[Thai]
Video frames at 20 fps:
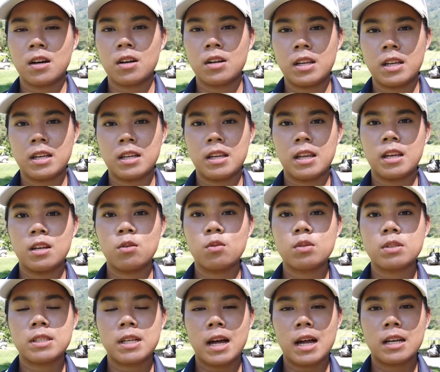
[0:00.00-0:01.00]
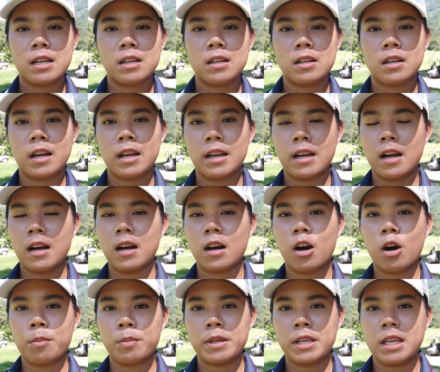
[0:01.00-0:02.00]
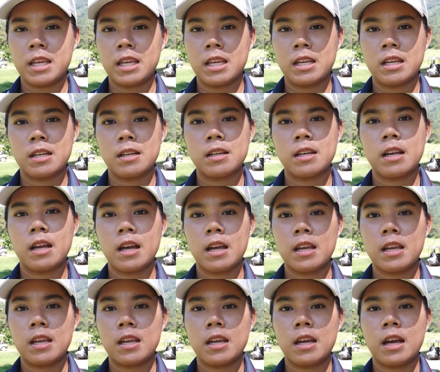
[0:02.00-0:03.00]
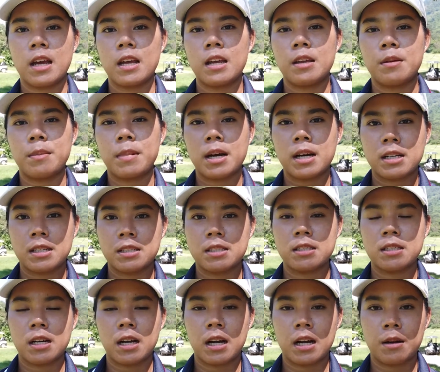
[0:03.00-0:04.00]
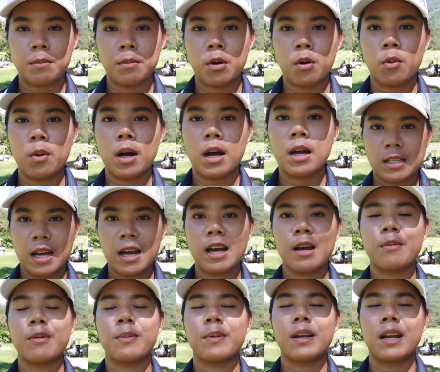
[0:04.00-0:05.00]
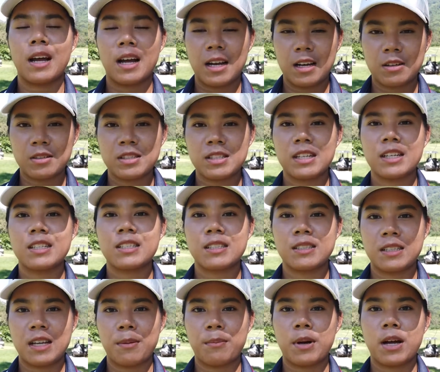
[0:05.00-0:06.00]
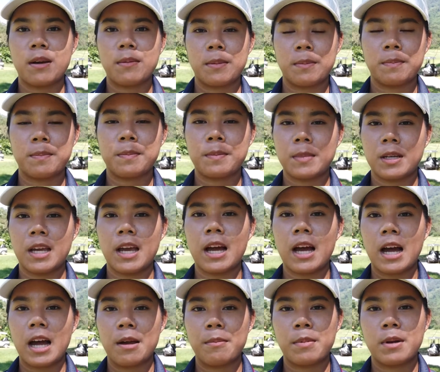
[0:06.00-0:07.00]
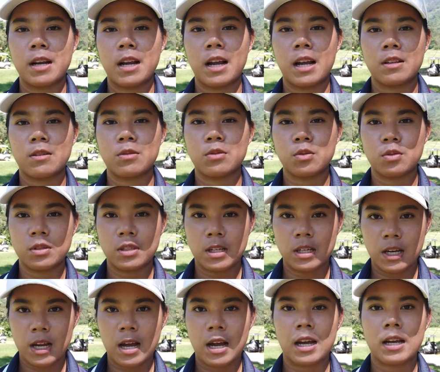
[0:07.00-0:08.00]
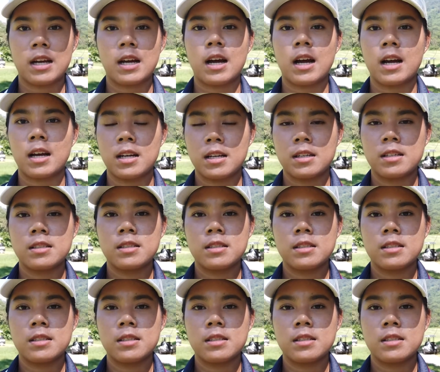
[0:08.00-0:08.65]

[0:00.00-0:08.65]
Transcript: ก็เน้นเน้นลูกสั้นเลยอขอบกีนให้ให้มากขึ้นค่ะ เพราะว่าใช่ค่ะมีปัญหาเราจะได้สามารถแบบแก้ไขปัญหาตรงจุดนั้นได้ค่ะ